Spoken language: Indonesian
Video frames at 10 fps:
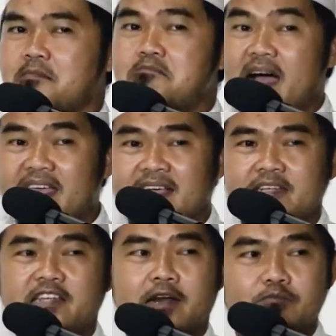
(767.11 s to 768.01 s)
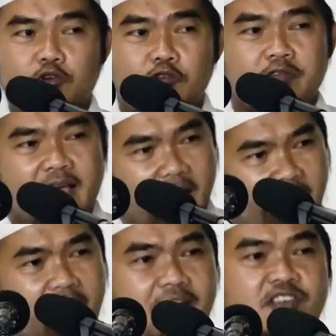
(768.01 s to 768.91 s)
baik dan buruknya
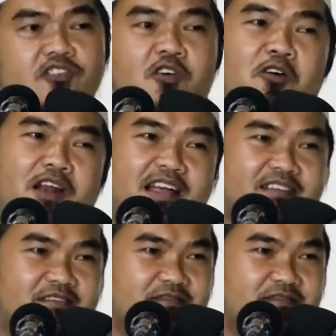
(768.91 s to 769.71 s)
akhlak seseorang.